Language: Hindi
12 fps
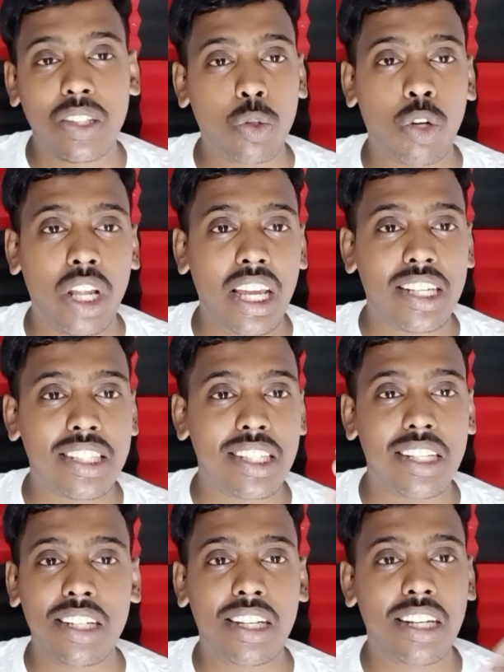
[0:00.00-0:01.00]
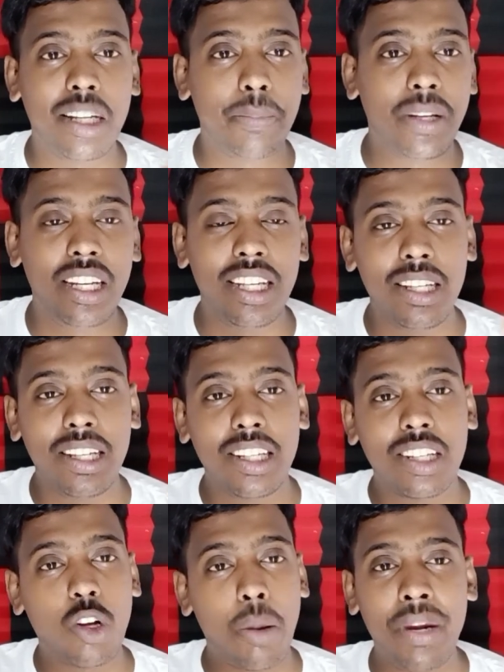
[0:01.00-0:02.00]
थोड़ा एक से डेढ़ घंटा पहले
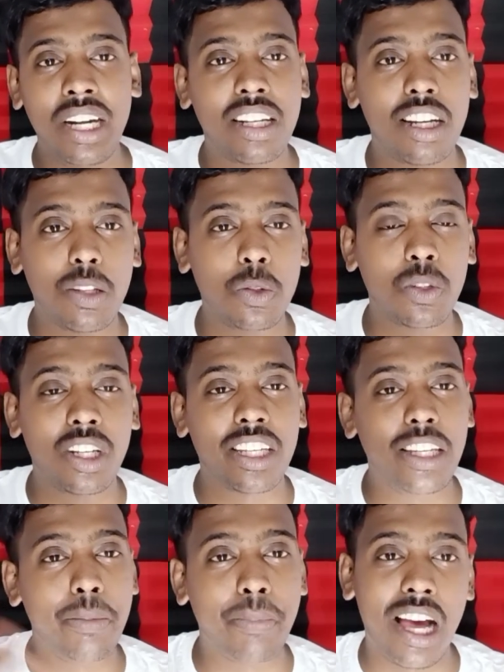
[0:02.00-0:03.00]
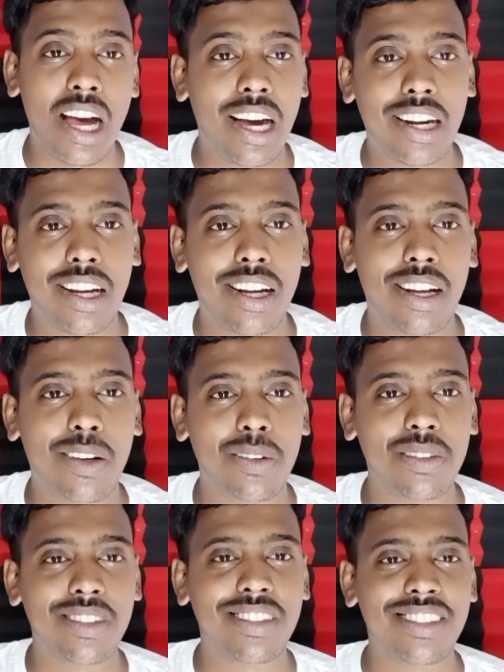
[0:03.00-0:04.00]
कमेंट कर दूंगा कि मैं आ रहा
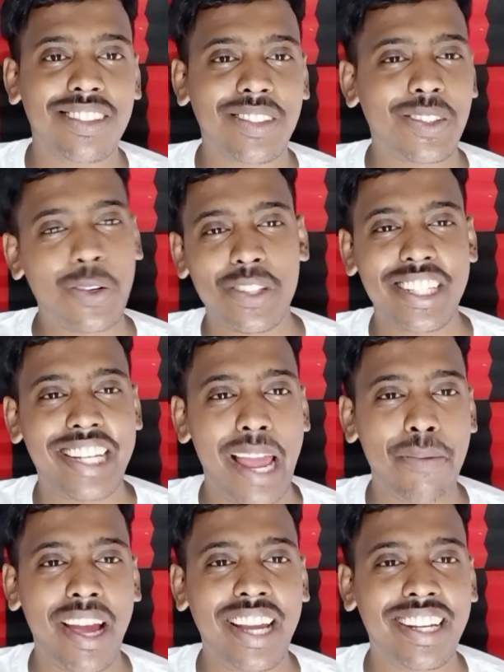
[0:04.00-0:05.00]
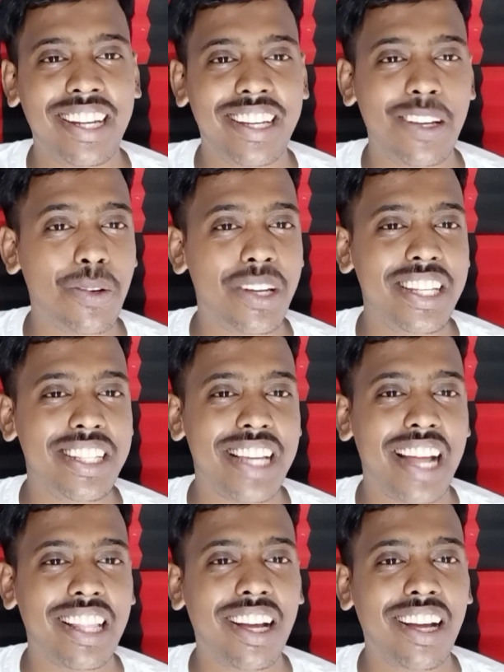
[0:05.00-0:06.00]
हूँ तो उसी टाइम आएंगे क्योंकि
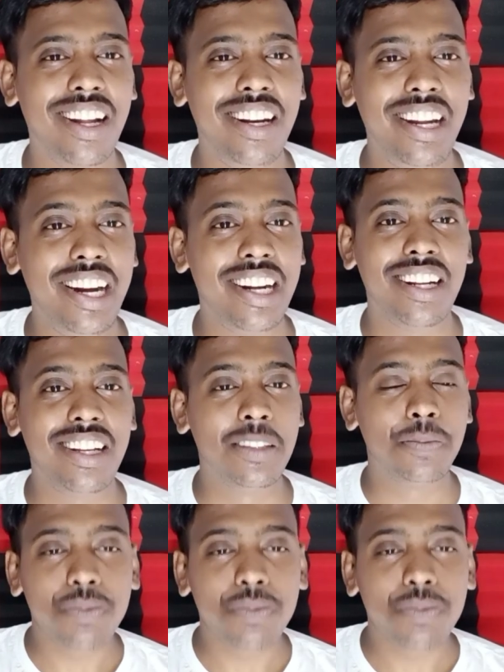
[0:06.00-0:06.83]
ज़्यादा लेट